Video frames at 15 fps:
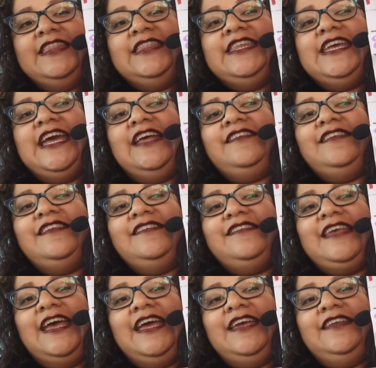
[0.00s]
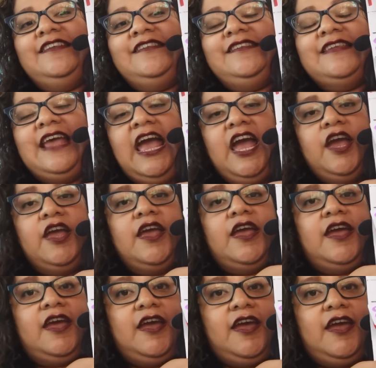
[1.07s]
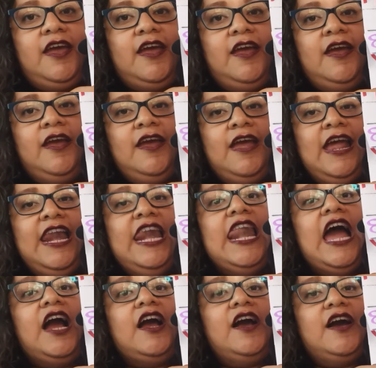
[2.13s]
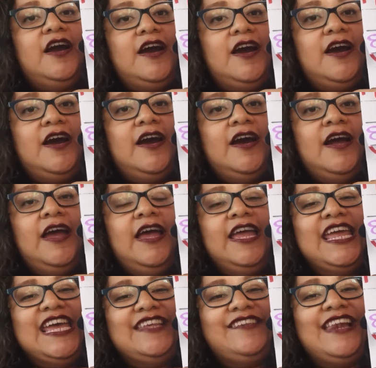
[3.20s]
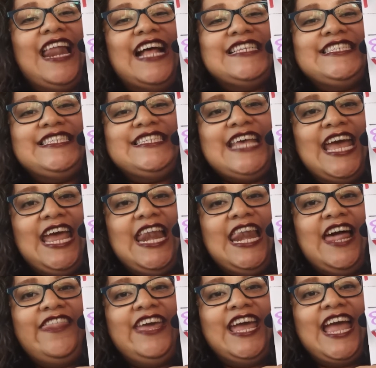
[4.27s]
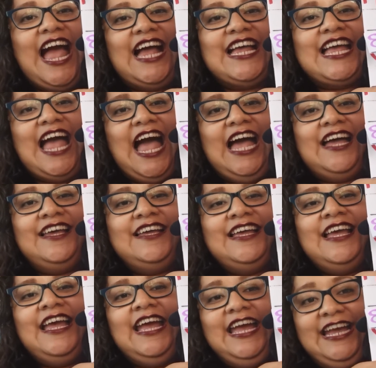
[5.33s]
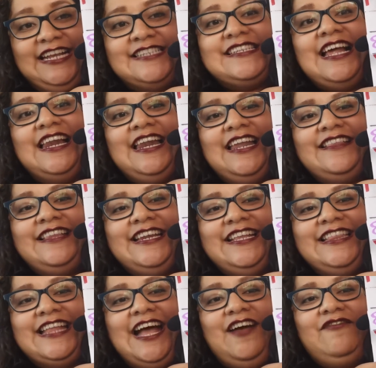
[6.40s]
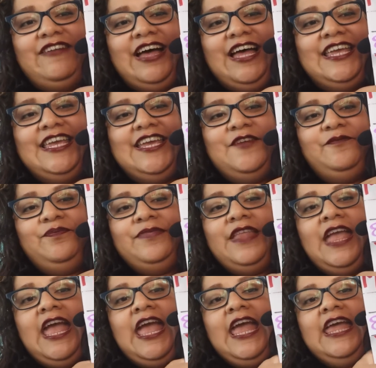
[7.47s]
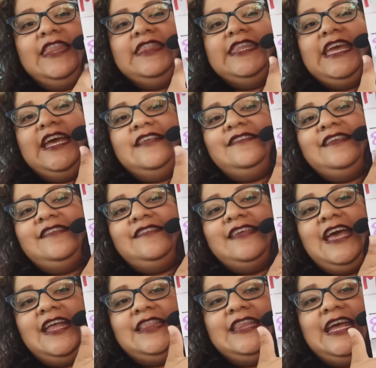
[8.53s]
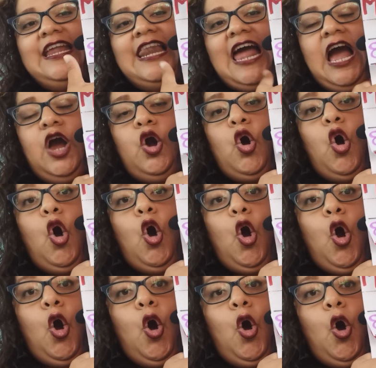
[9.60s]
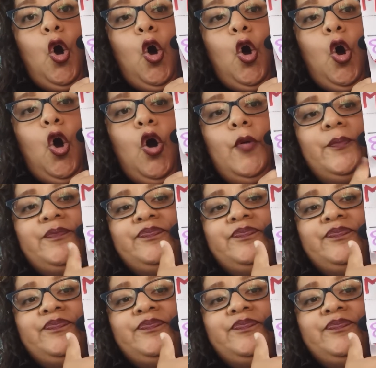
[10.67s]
16, la K, que es la c, la de caca. Esa letrita va ahí. 17, la o